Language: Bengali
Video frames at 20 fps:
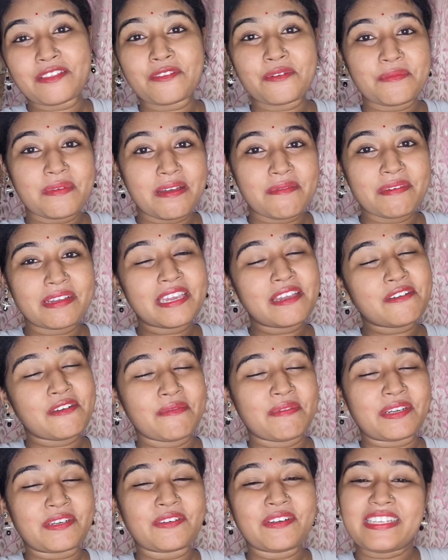তোমরা আমাকে
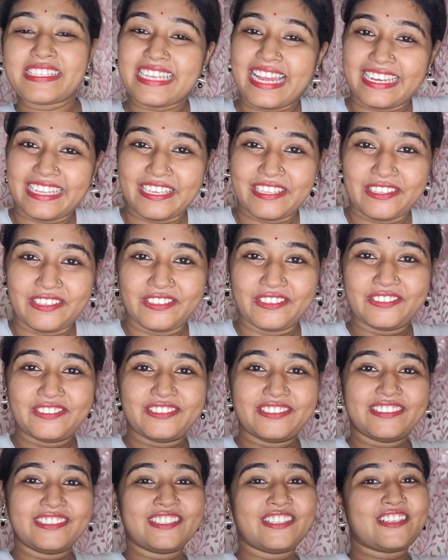কমেন্ট করে জানিয়ে দিও
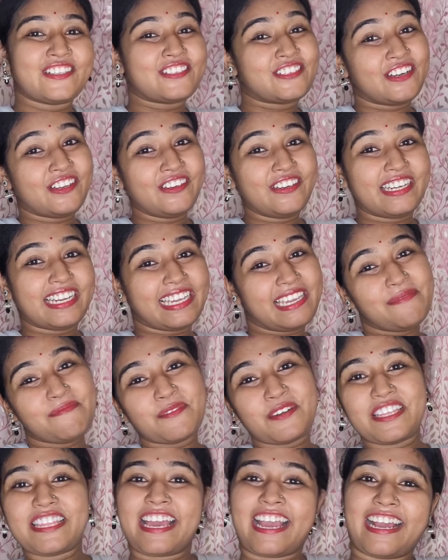চলো এটাকে
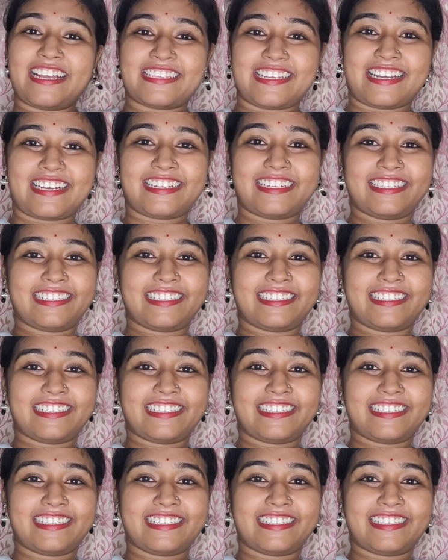পরে দেখা যাক